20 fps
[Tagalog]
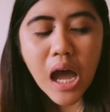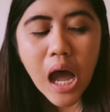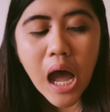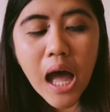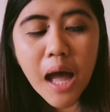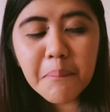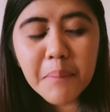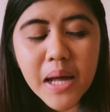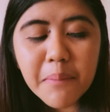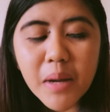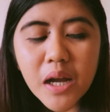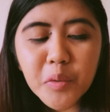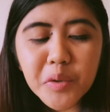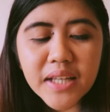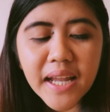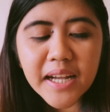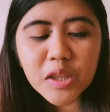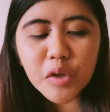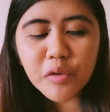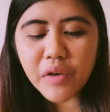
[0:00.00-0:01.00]
Um, ma'am, I would
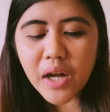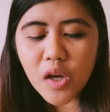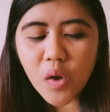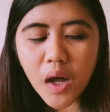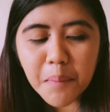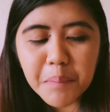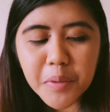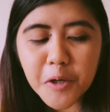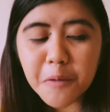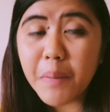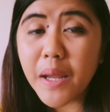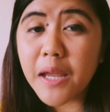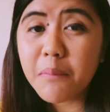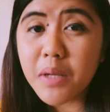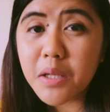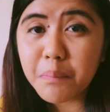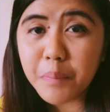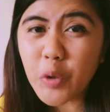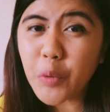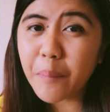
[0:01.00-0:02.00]
like to follow up your
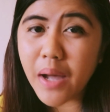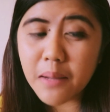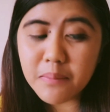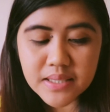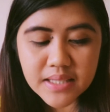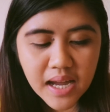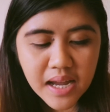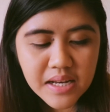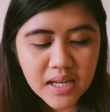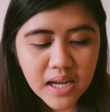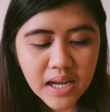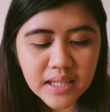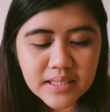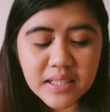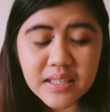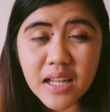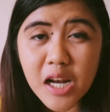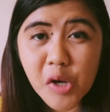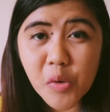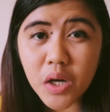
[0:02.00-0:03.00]
payment po, ma'am, sana
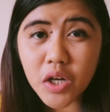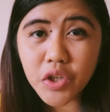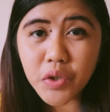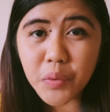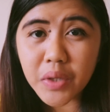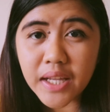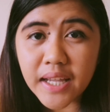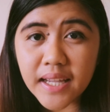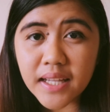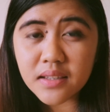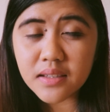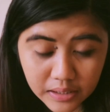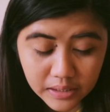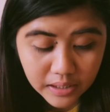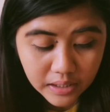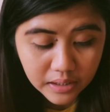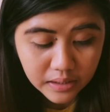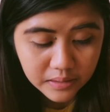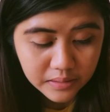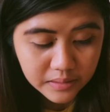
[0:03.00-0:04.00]
sa dalawang unit.
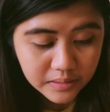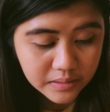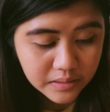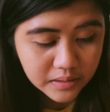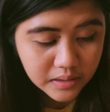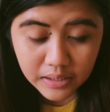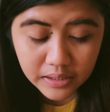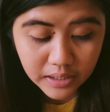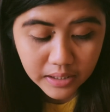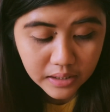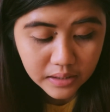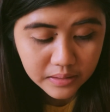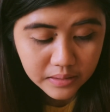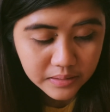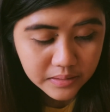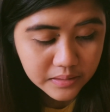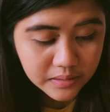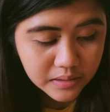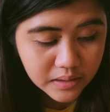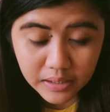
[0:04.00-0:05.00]
Po? Po?
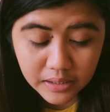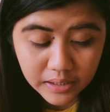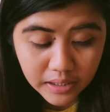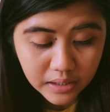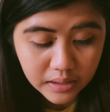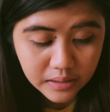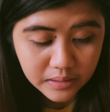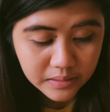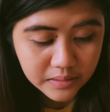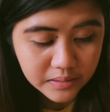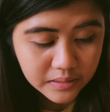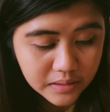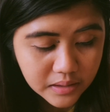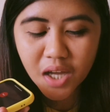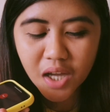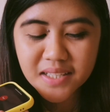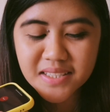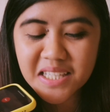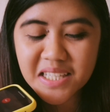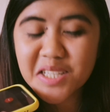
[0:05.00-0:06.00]
Po?
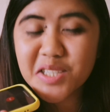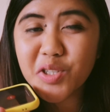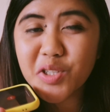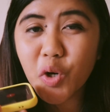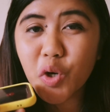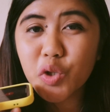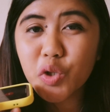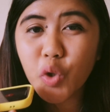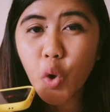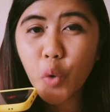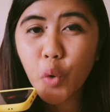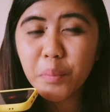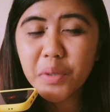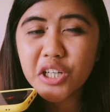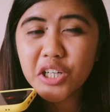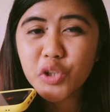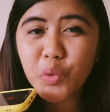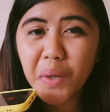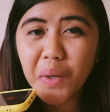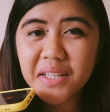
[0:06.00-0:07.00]
Since
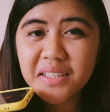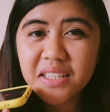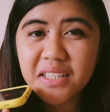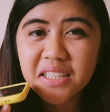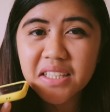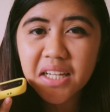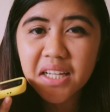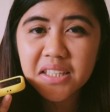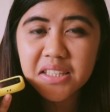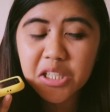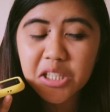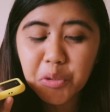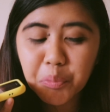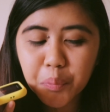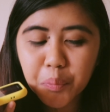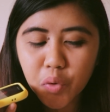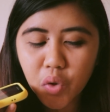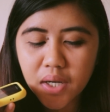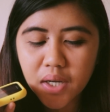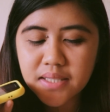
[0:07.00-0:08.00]
October
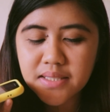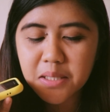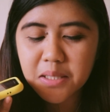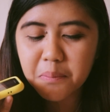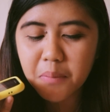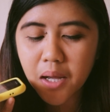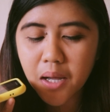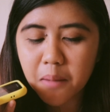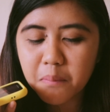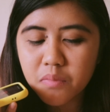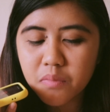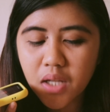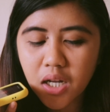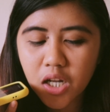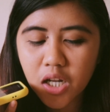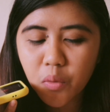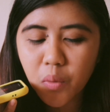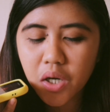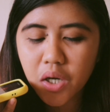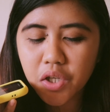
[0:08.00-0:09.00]
2019 po kasi ma'am,
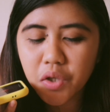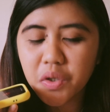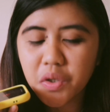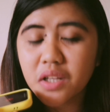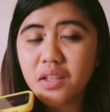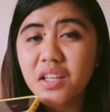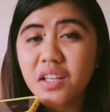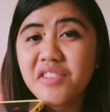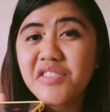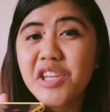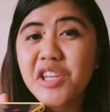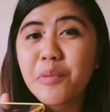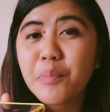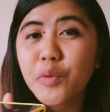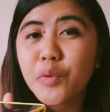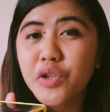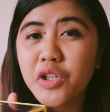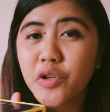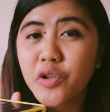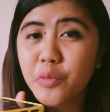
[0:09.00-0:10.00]
dalawang unit hindi
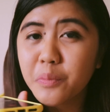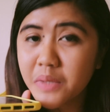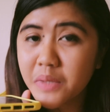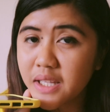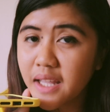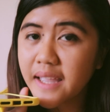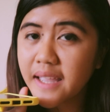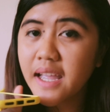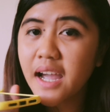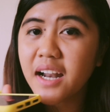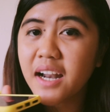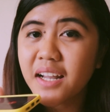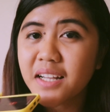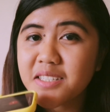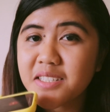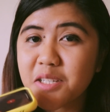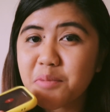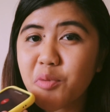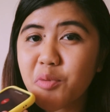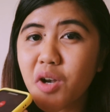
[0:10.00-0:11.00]
po niyo binayaran
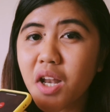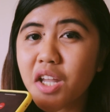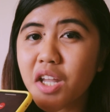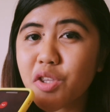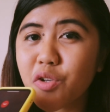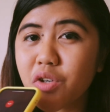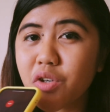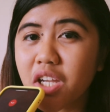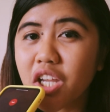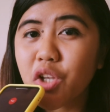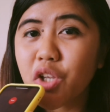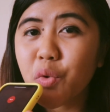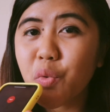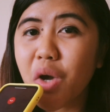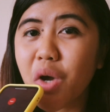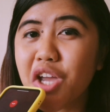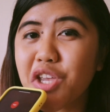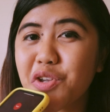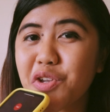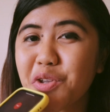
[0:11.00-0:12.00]
simula nung
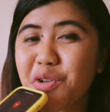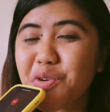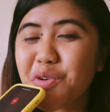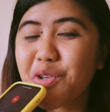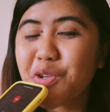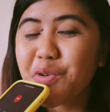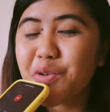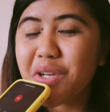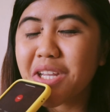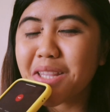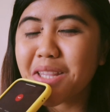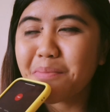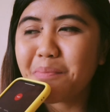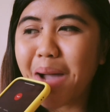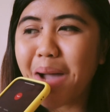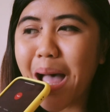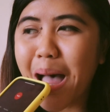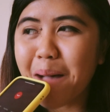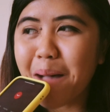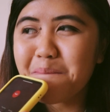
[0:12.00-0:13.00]
kinuha niyo yung unit
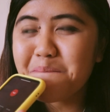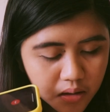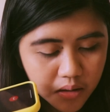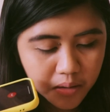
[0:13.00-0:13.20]
ma'am.